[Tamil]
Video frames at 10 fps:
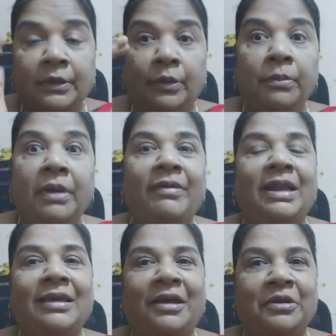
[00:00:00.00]
ரொம்ப
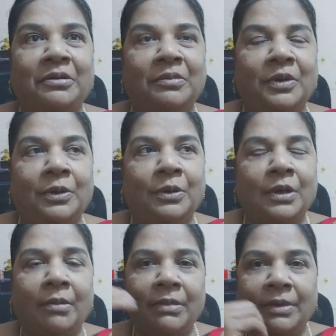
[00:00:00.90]
விலையாக இருக்குமோ
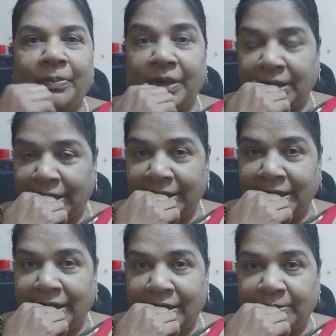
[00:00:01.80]
நம்ம எப்படி
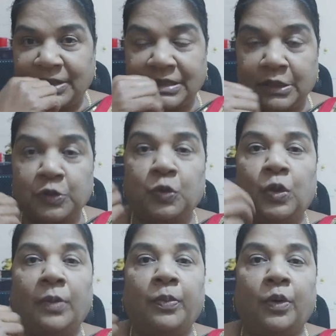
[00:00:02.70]
ட்ரெண்டிங்கான
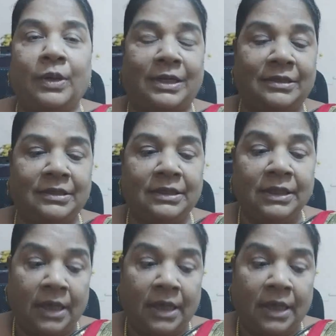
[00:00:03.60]
பிஸ்னஸ்க்குள்ளே போகிறது